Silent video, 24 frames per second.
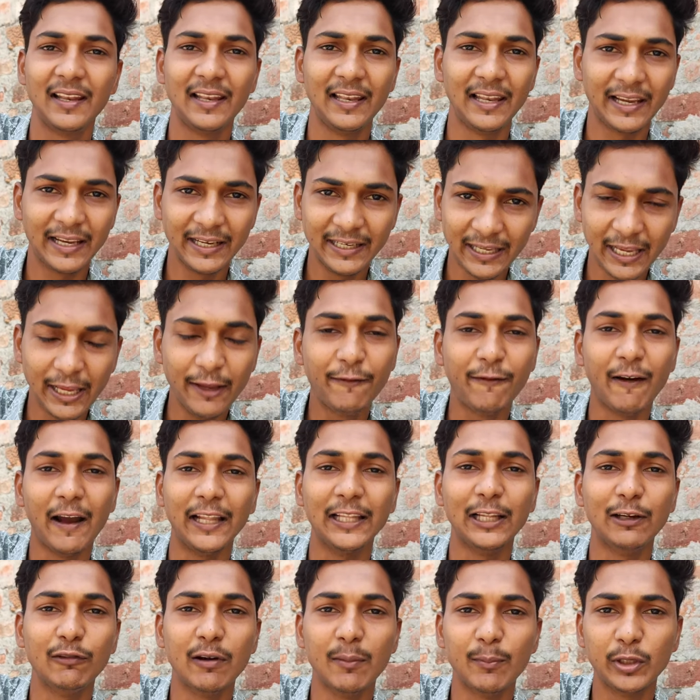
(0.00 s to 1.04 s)
लेकिन यही
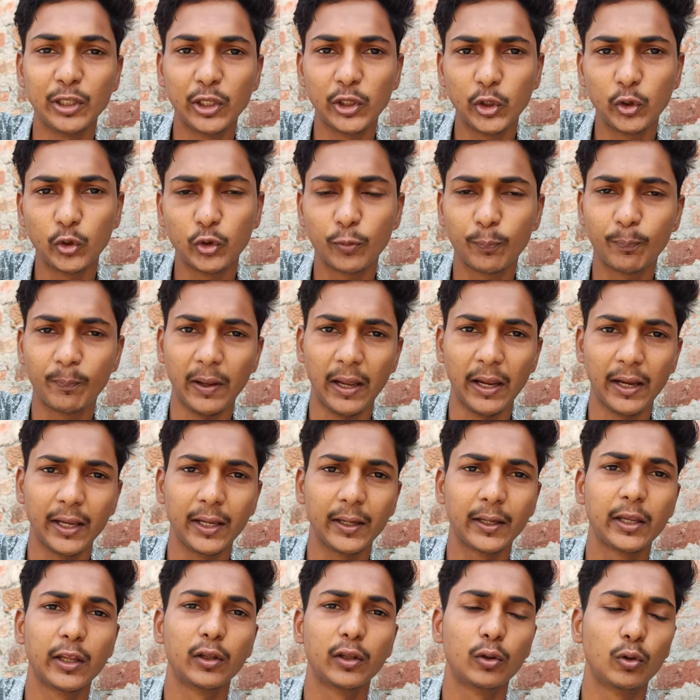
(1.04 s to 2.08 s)
फ़ायदा हुआ मुझे यूट्यूब पे
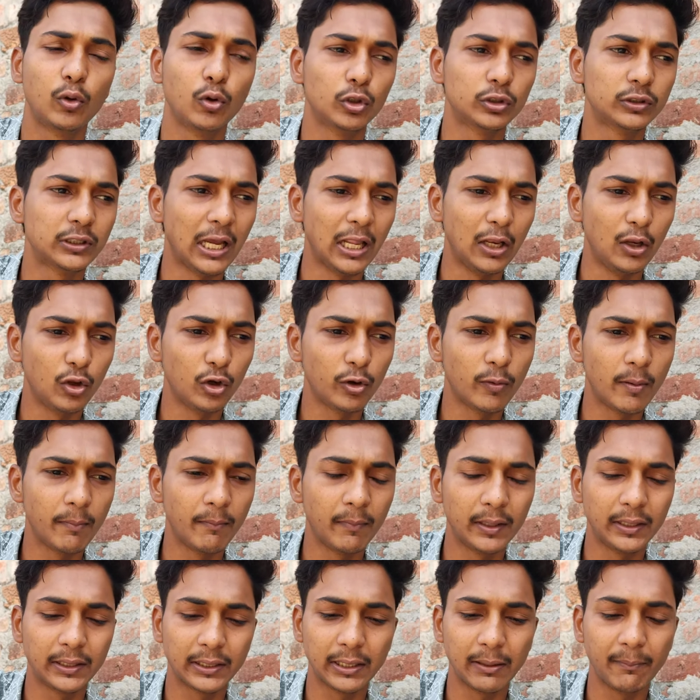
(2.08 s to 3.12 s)
आके कि दो चार लोग में
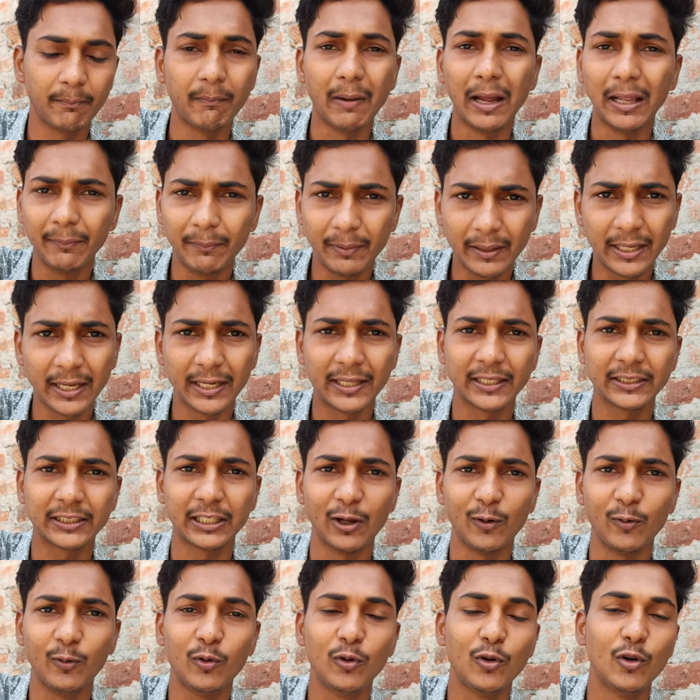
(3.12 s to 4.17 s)
मतलब बात भी कर
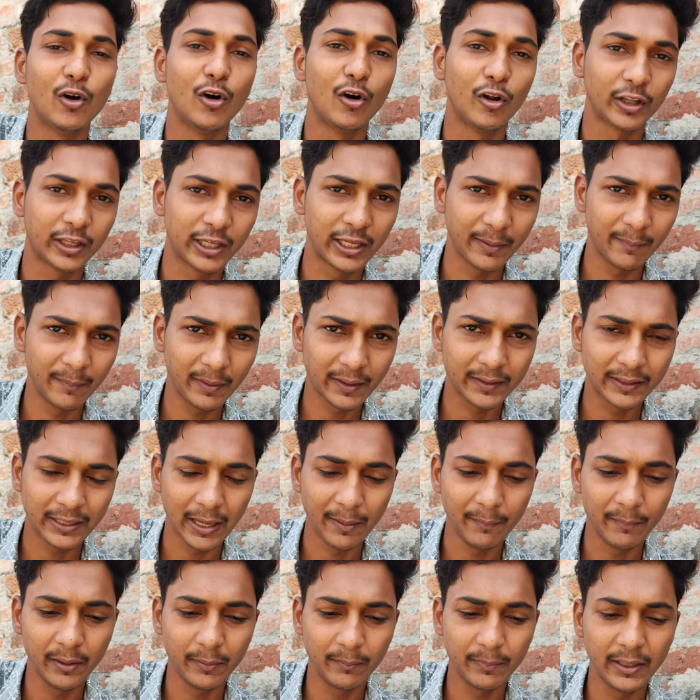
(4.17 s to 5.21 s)
सकता हूँ और कैमरे के
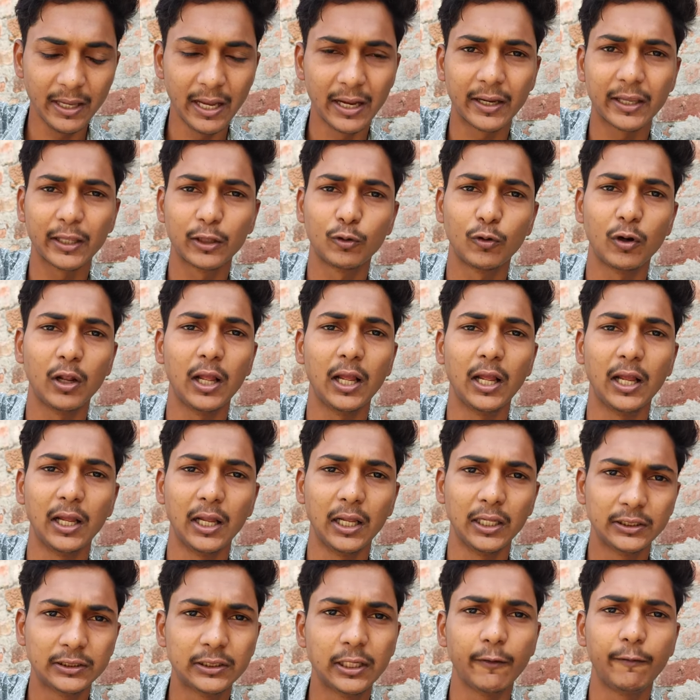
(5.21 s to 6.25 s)
सामने भी आके थोड़ा
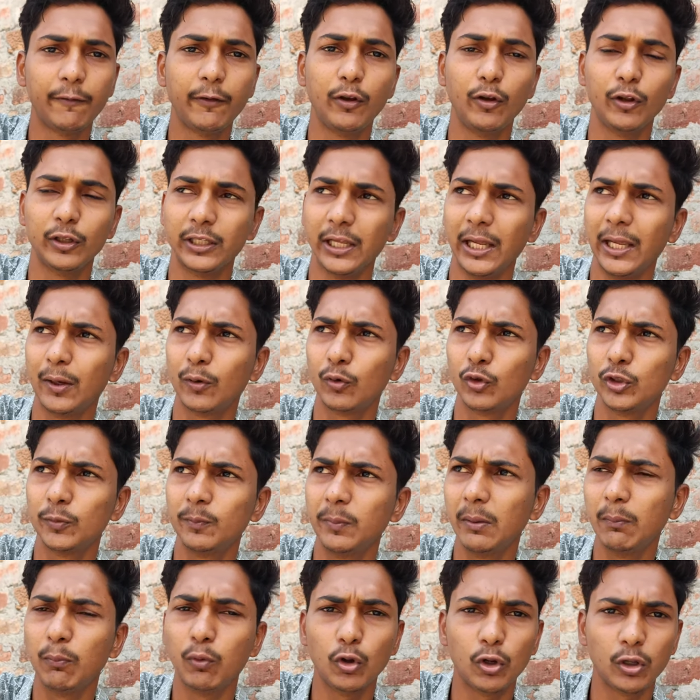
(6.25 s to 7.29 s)
अच्छा फील होता है कुछ
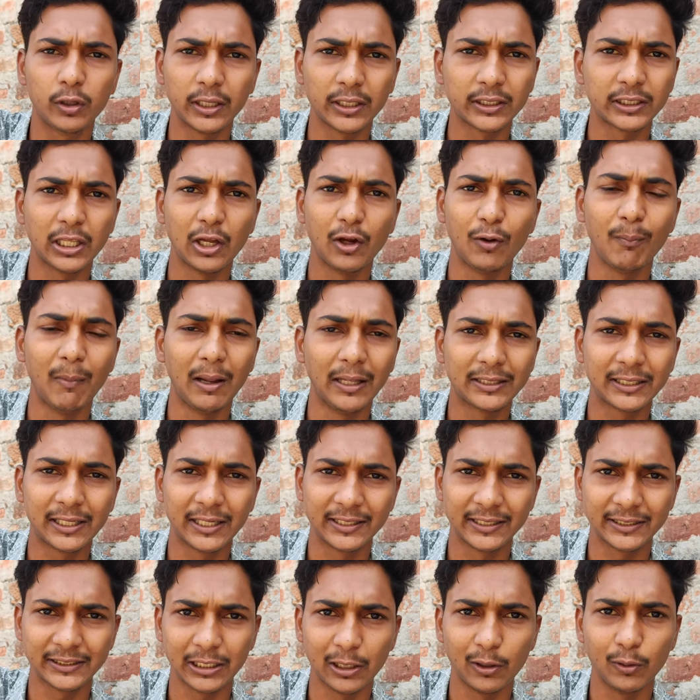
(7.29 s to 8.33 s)
भी बोल सकता हूँ बात कर
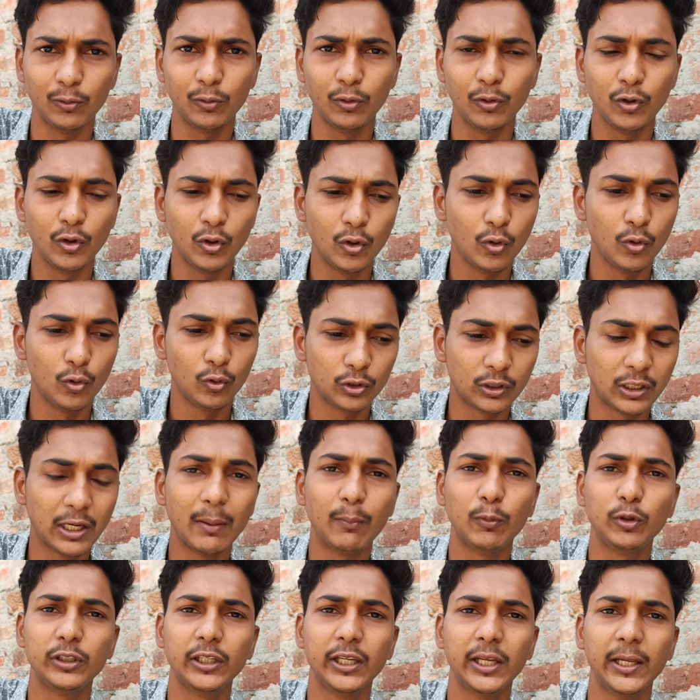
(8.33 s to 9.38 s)
सकता हूँ उतना
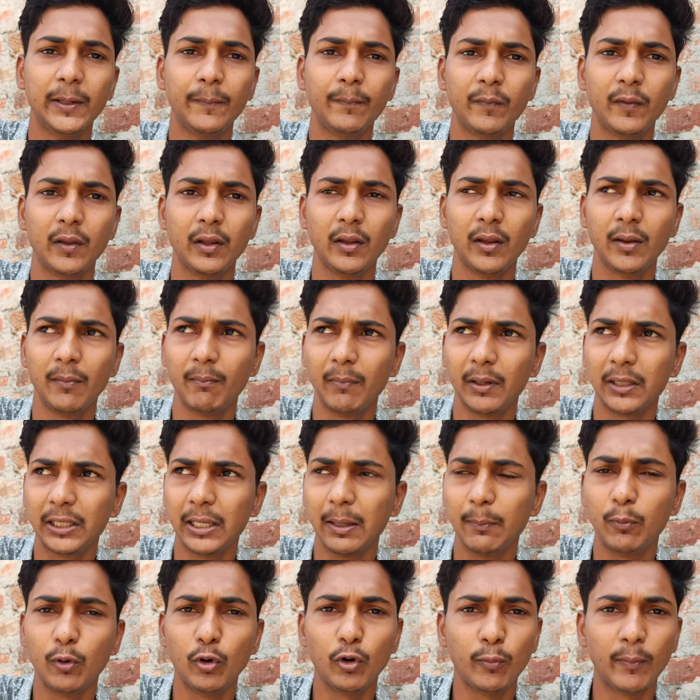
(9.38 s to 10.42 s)
मुझे
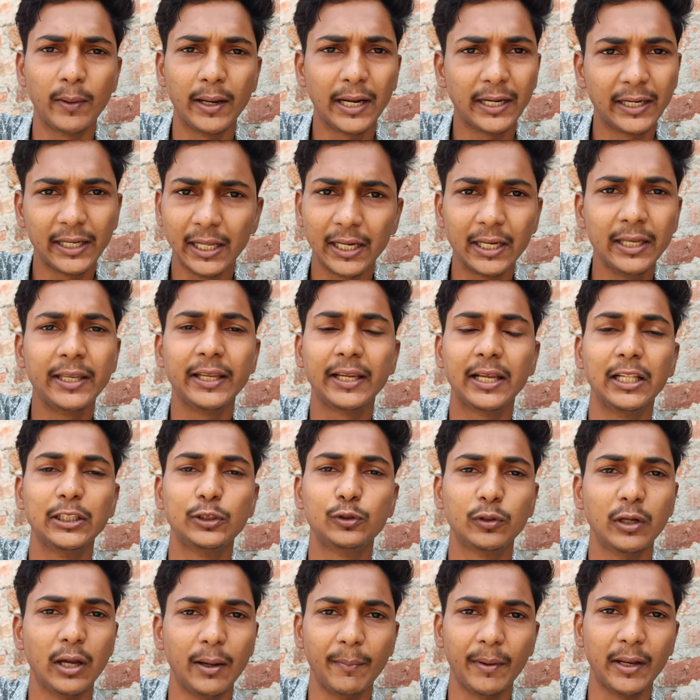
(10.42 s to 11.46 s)
मतलब वो मेरा डर निकल
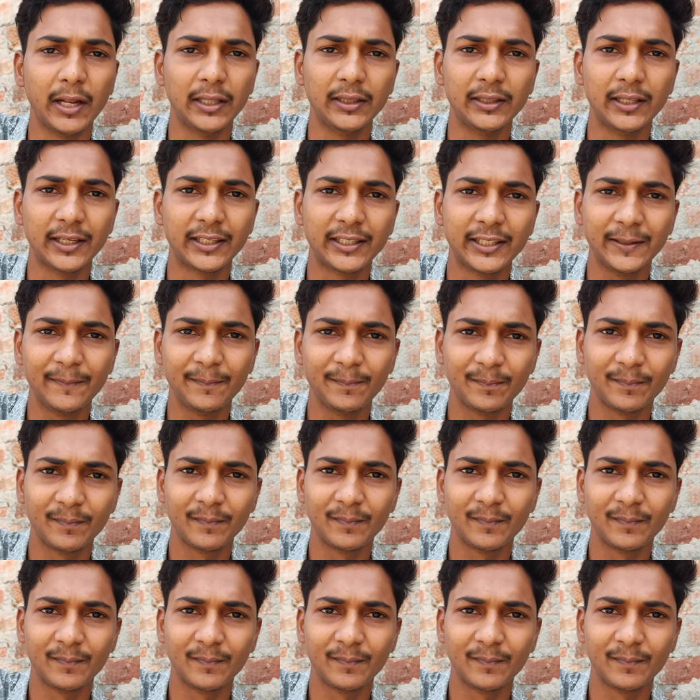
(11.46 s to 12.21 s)
चुका है मेरे अंदर से